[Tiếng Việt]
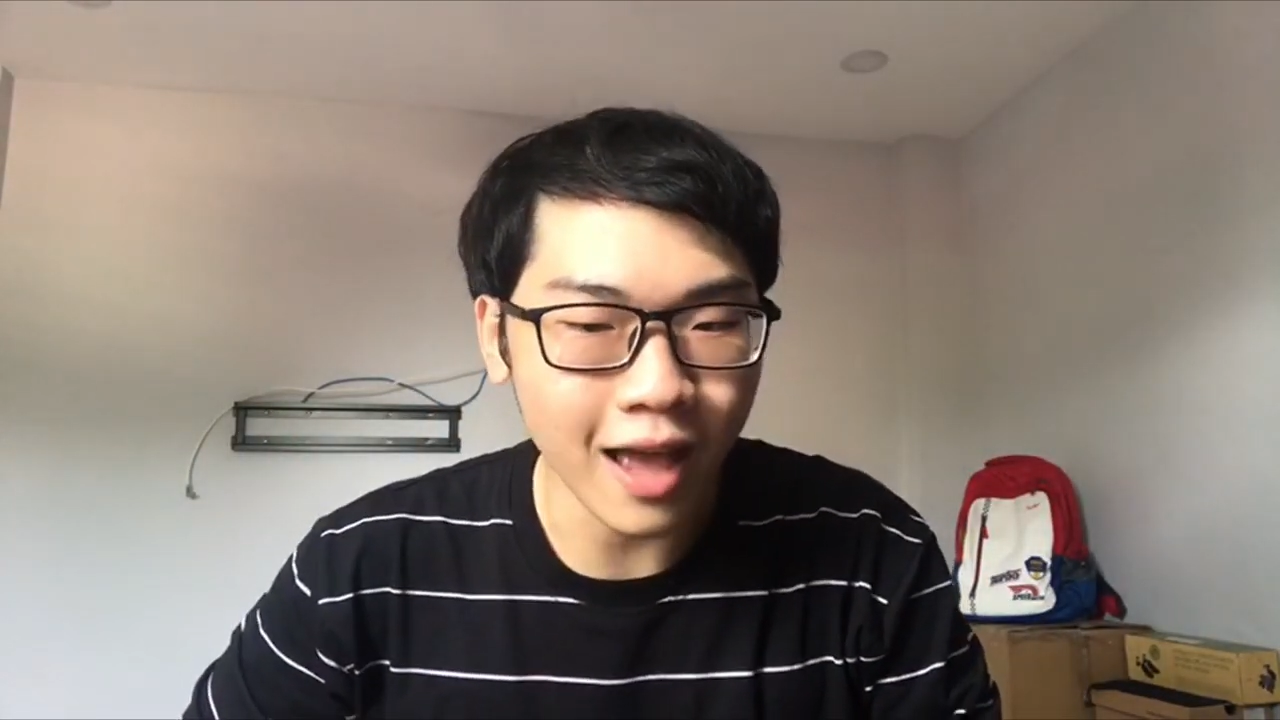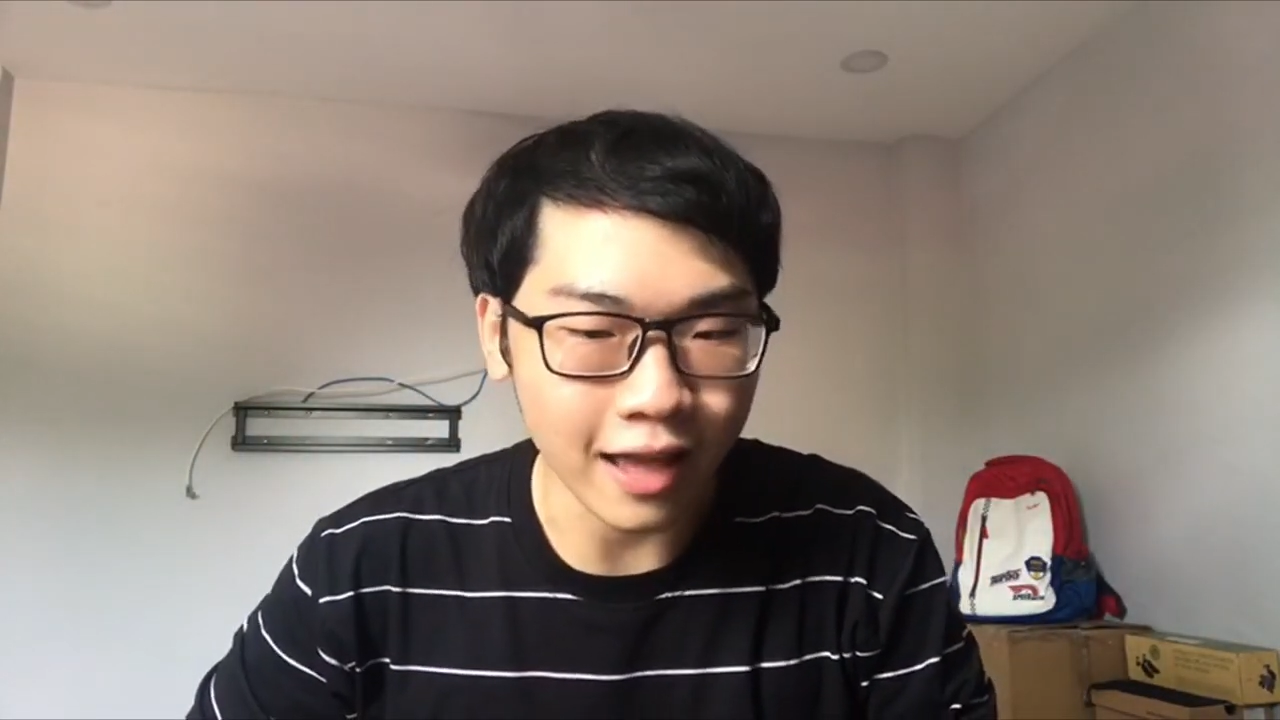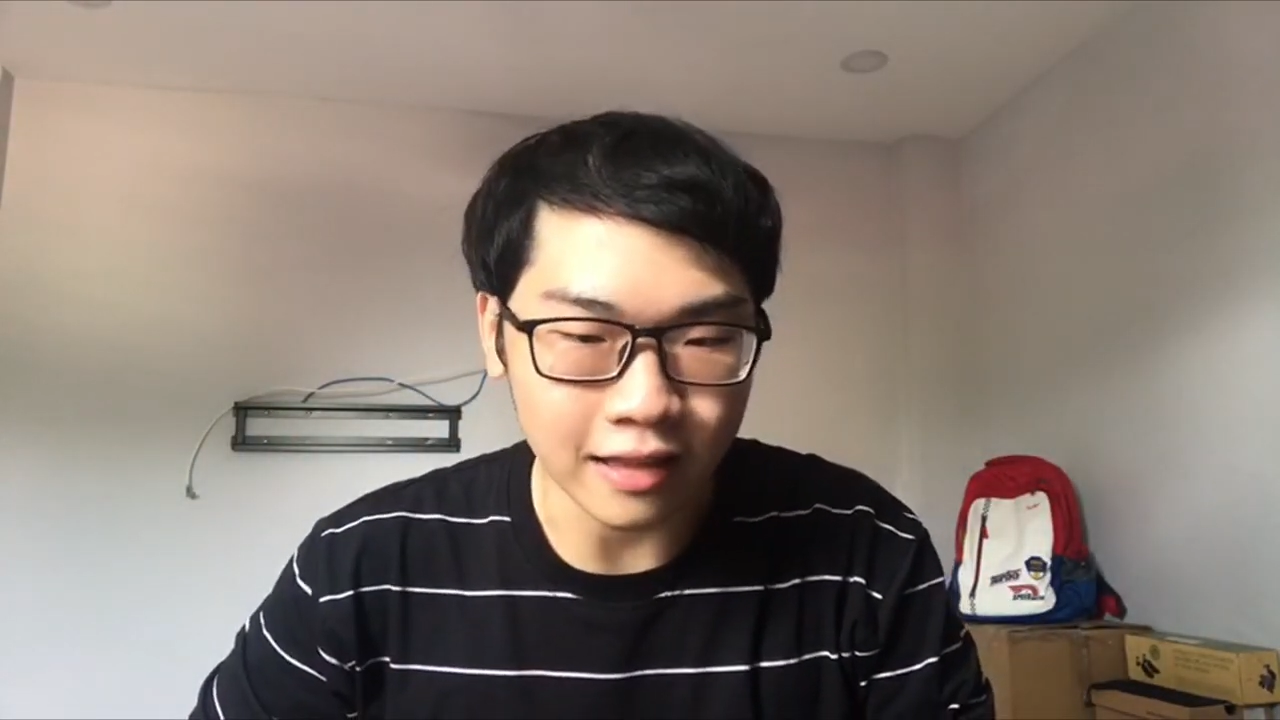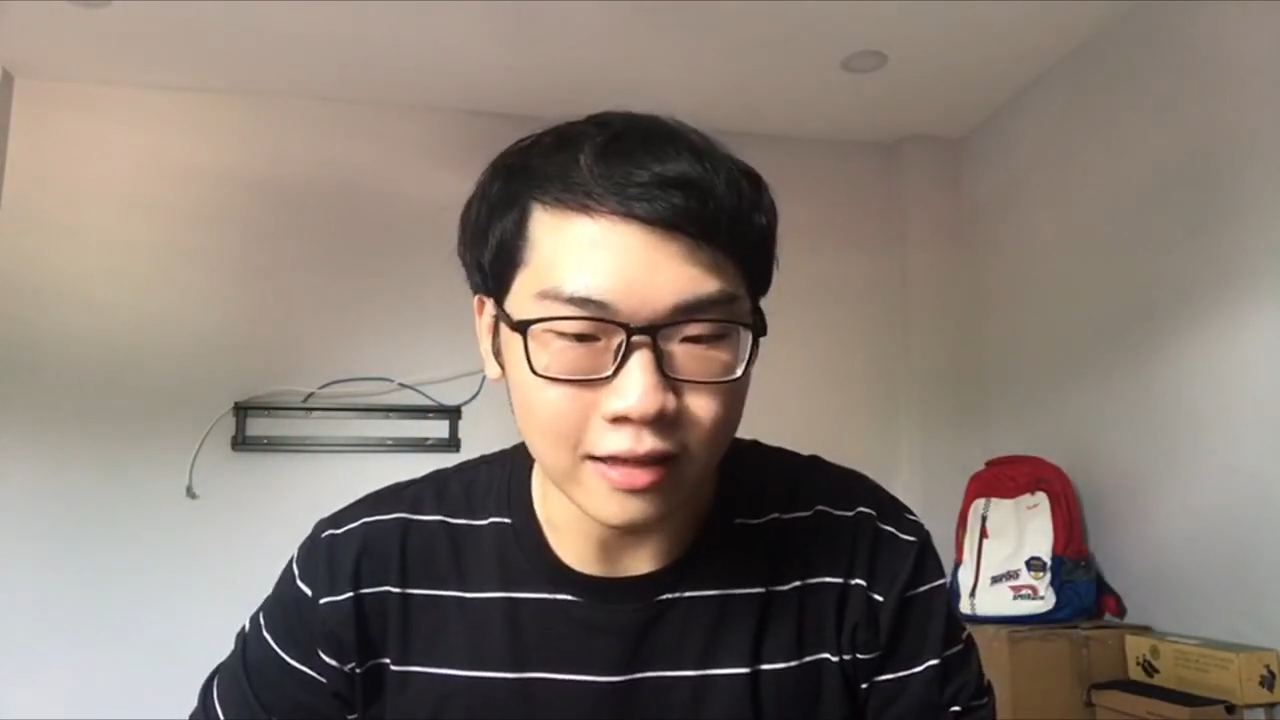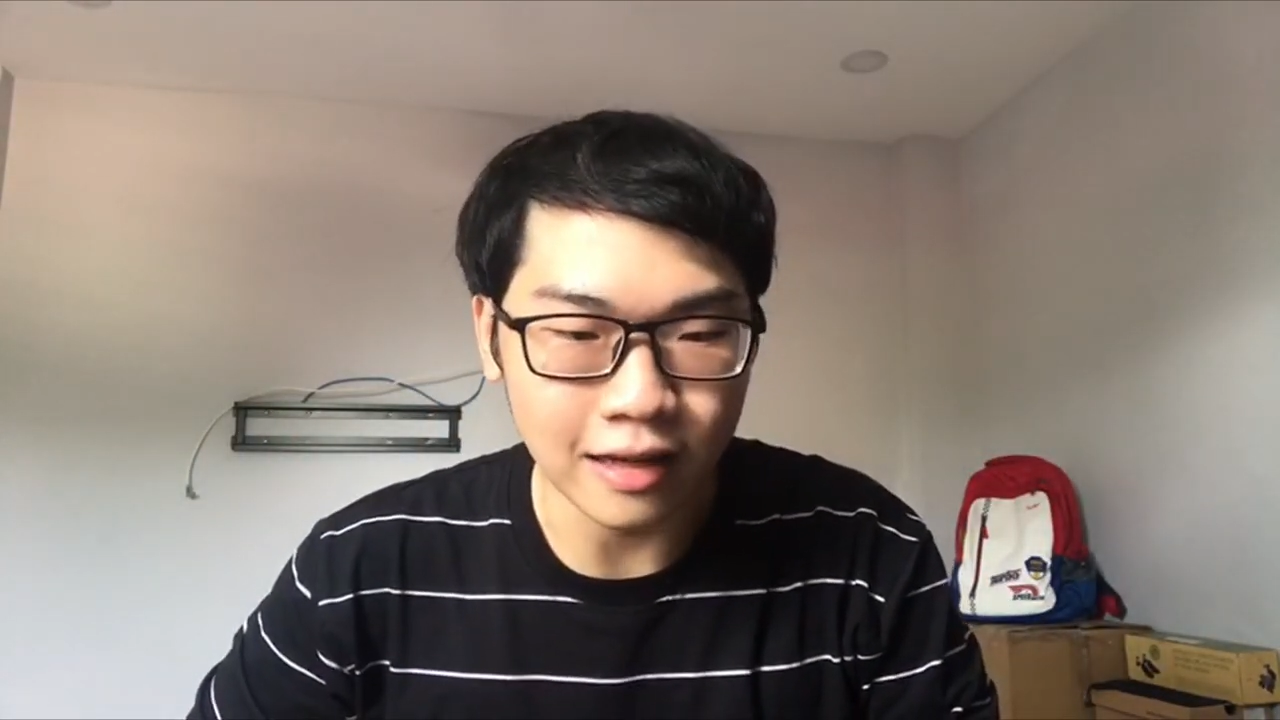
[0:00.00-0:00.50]

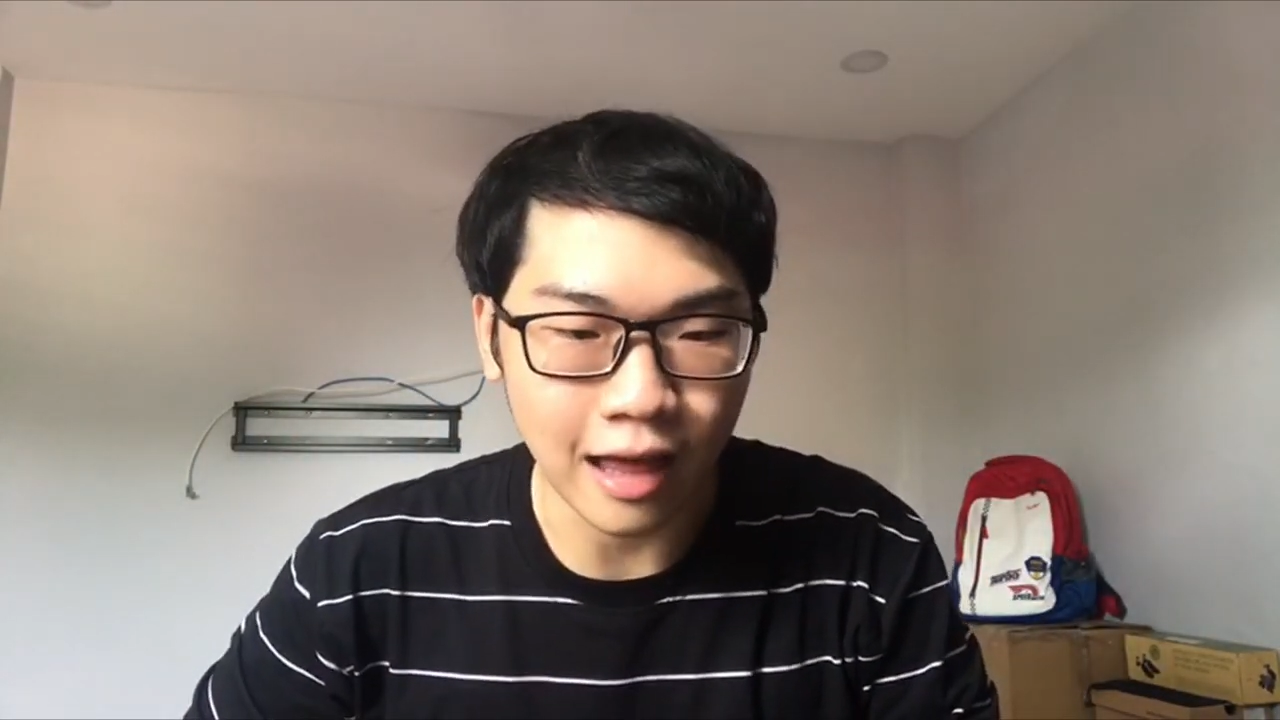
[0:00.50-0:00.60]
hạn như